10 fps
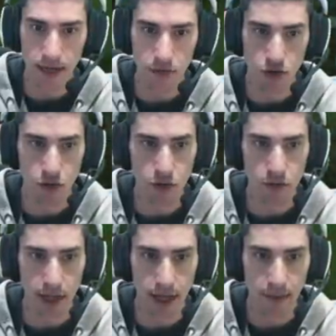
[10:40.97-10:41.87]
como si no hubiese un
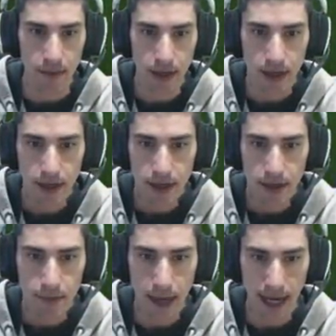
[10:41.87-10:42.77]
mañana.
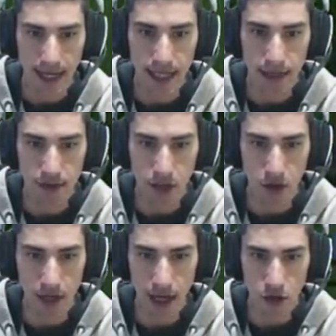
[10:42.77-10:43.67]
Vale, así que vamos a
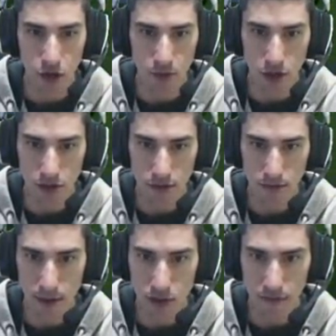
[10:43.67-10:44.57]
coger al otro bot
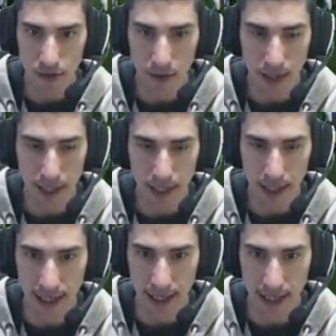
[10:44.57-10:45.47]
Vamos a
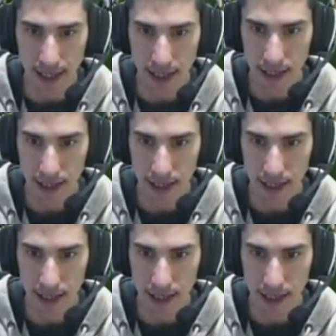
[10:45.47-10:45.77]
fabricar